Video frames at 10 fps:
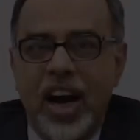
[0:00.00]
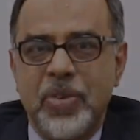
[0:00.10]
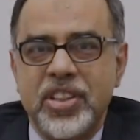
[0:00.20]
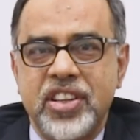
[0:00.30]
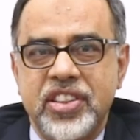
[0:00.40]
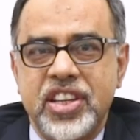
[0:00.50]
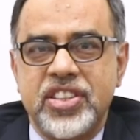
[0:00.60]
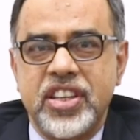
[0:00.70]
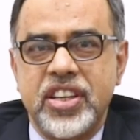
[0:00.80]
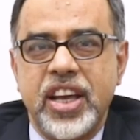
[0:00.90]
আমাদের
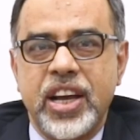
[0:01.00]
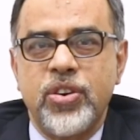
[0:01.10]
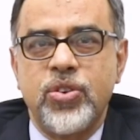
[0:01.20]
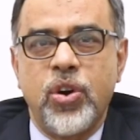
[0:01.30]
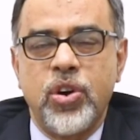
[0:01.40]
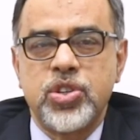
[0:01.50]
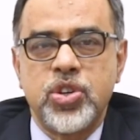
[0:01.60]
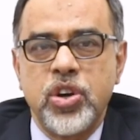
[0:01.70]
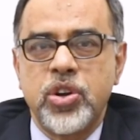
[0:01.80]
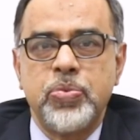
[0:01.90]
দেশে এখন
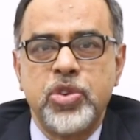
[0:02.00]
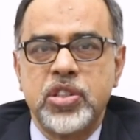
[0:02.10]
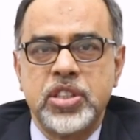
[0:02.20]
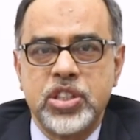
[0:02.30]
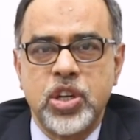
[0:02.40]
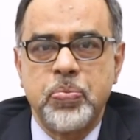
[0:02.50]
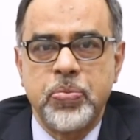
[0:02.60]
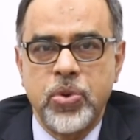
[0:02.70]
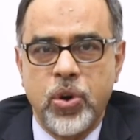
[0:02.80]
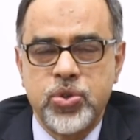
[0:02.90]
অসংক্রামক যে সব
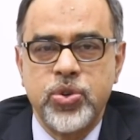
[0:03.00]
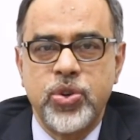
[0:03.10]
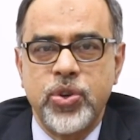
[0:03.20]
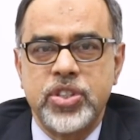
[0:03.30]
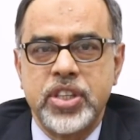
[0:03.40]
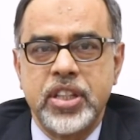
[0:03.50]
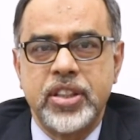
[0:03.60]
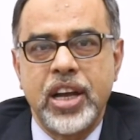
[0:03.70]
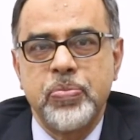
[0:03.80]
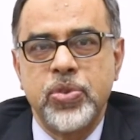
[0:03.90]
অসুখ রয়েছে
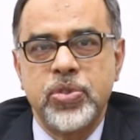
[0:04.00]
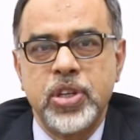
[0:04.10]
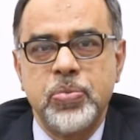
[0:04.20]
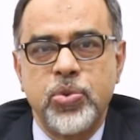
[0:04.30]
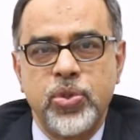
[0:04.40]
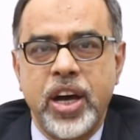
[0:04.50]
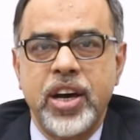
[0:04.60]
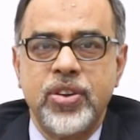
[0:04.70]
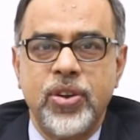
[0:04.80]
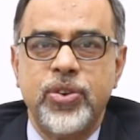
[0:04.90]
তার মধ্যে
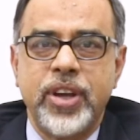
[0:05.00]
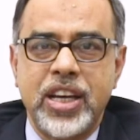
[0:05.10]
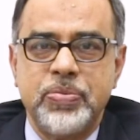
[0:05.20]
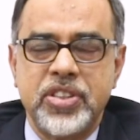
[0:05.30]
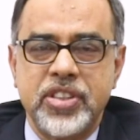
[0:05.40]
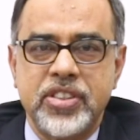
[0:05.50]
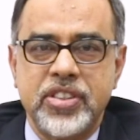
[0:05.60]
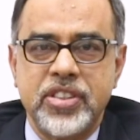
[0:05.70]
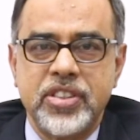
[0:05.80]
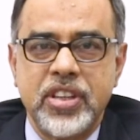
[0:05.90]
প্রধান হলো ডায়াবেটিস
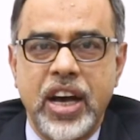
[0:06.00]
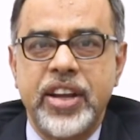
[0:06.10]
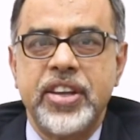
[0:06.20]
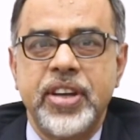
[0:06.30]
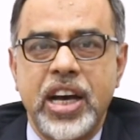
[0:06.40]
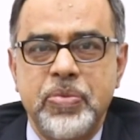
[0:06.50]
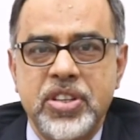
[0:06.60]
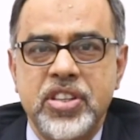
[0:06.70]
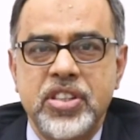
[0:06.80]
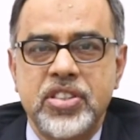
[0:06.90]
আর এই
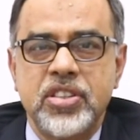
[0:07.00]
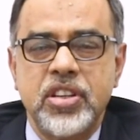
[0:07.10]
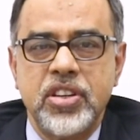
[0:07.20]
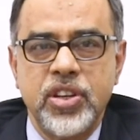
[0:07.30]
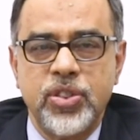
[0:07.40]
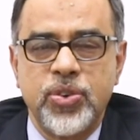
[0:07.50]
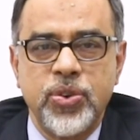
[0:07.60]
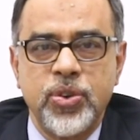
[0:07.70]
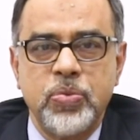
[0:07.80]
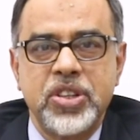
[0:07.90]
ডায়াবেটিস
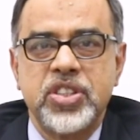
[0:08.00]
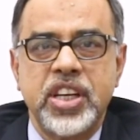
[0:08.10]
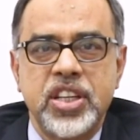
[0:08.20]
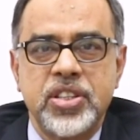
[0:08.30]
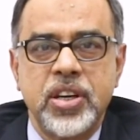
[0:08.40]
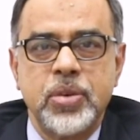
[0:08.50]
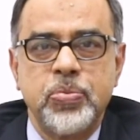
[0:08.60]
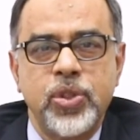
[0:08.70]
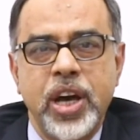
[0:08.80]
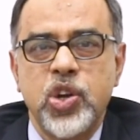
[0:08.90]
নিয়ন্ত্রণ বা চিকিৎসার
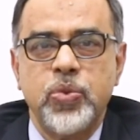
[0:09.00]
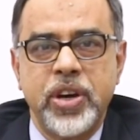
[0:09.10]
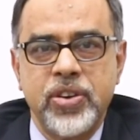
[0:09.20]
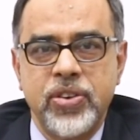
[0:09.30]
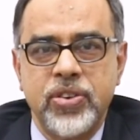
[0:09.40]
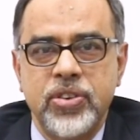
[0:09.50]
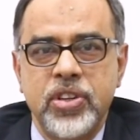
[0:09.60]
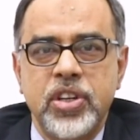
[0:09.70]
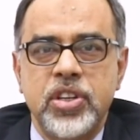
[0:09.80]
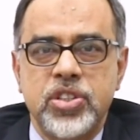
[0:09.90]
প্রধান উপায় হলো
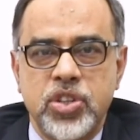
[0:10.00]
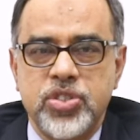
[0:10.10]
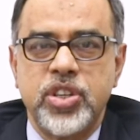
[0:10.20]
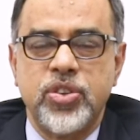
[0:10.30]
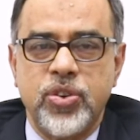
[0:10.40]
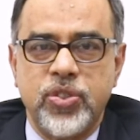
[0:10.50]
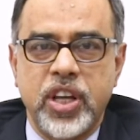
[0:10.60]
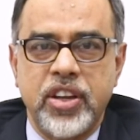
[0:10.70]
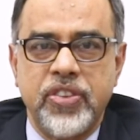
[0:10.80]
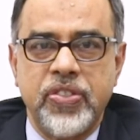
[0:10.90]
সচেতনতা